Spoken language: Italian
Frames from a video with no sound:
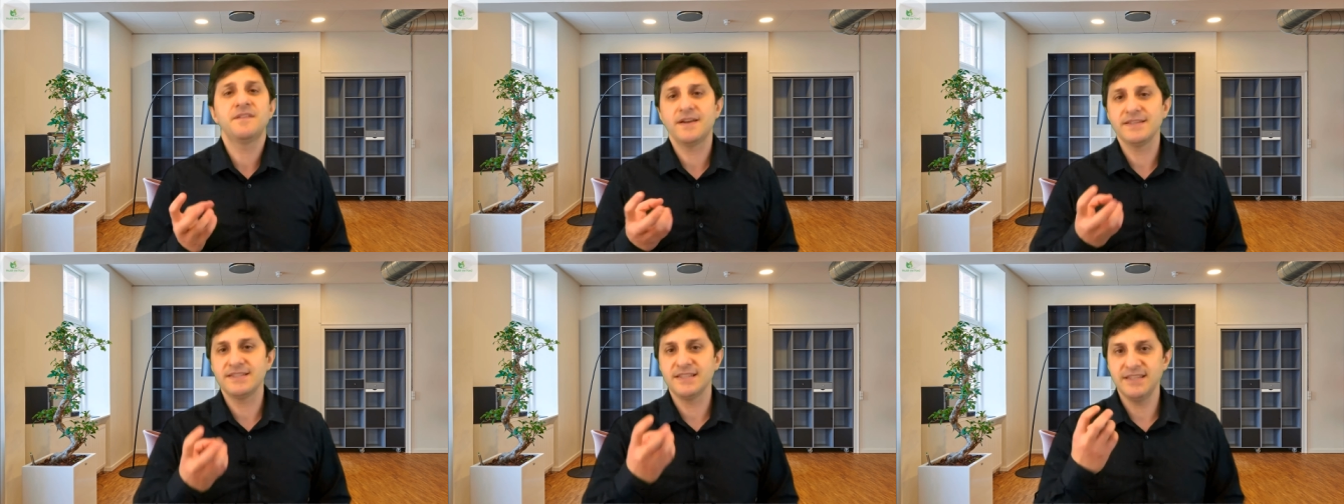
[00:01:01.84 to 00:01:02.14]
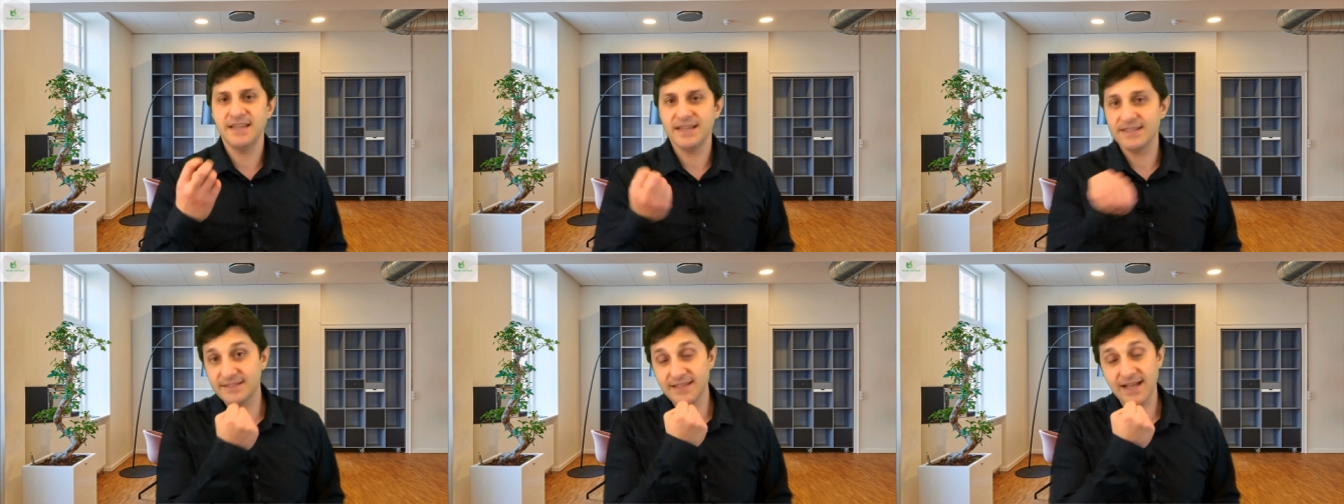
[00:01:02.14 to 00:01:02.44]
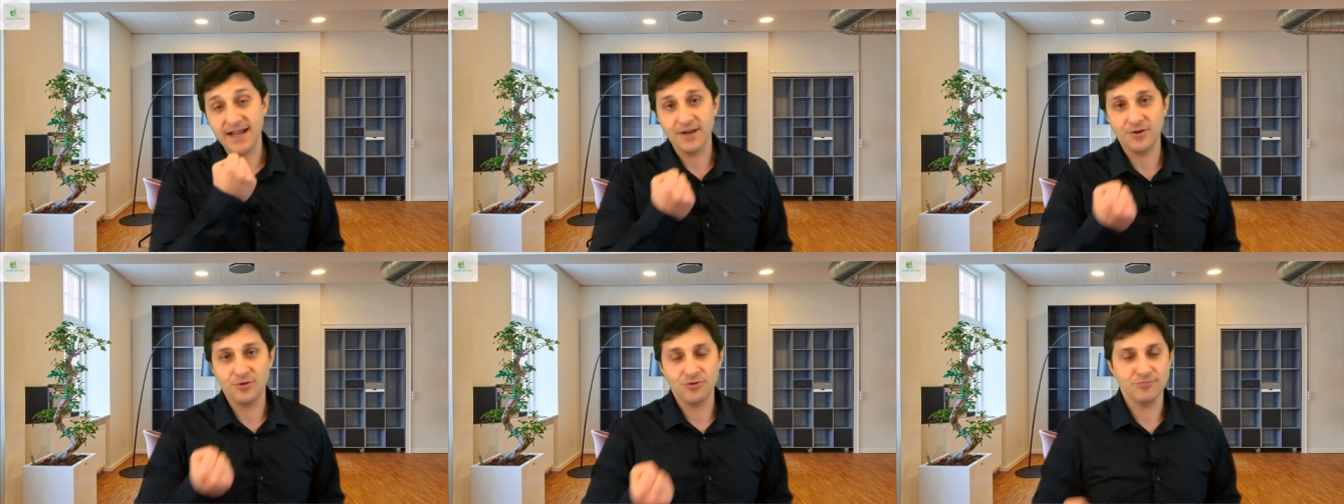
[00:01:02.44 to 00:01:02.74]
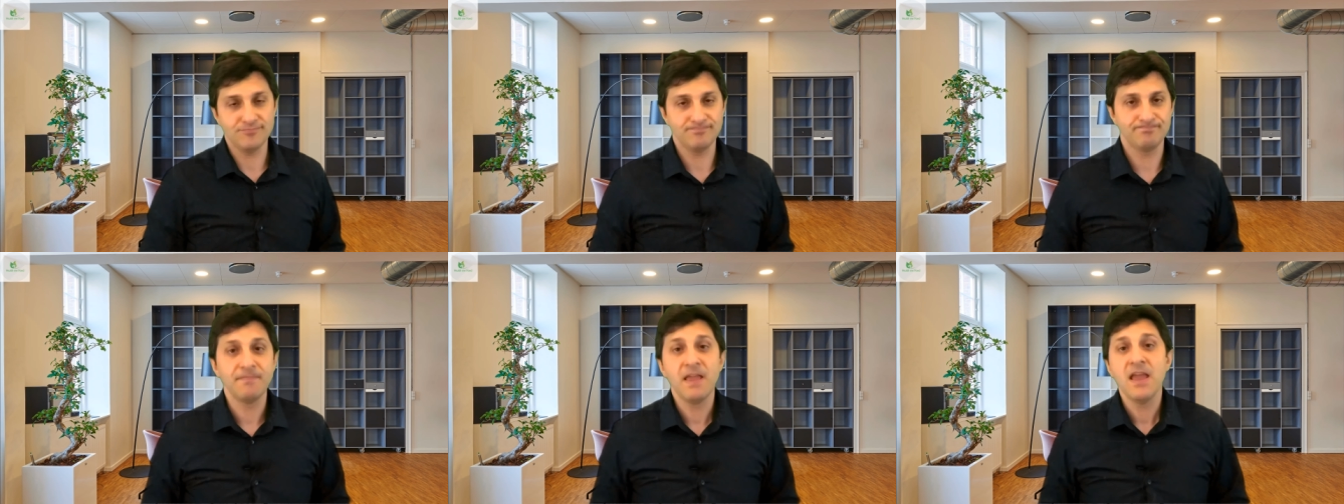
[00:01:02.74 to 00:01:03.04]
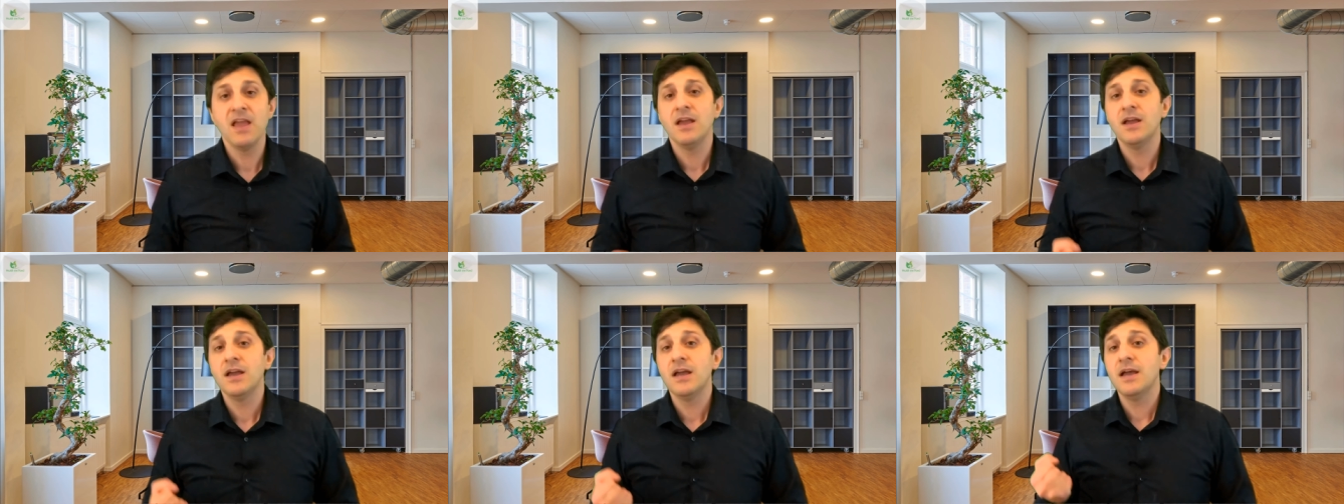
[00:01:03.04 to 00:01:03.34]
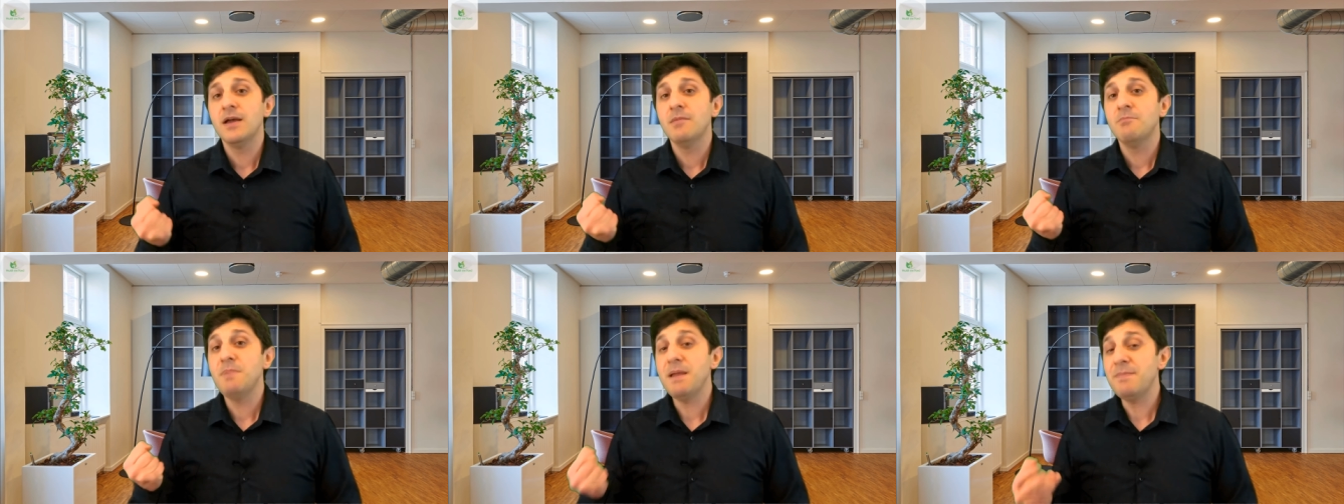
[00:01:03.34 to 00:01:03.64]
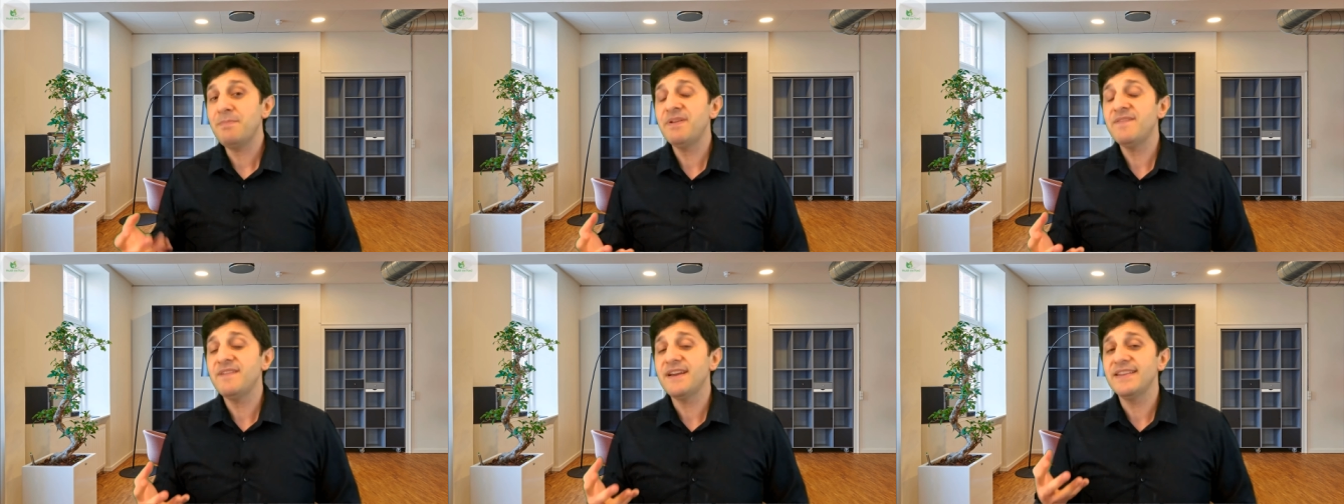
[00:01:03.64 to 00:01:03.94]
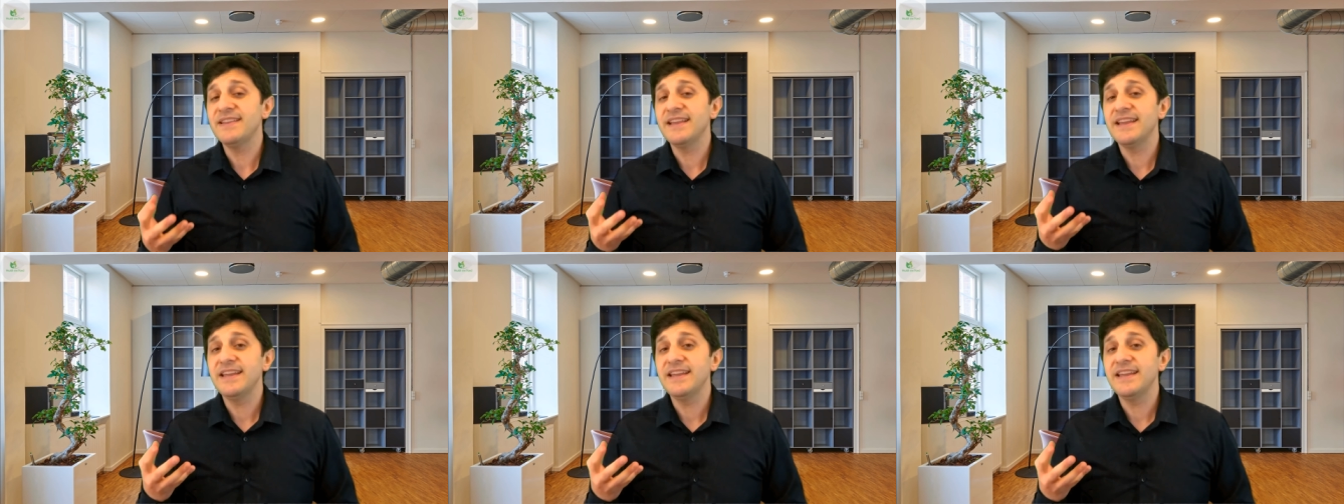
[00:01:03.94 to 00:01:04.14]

fase di attacco e prevede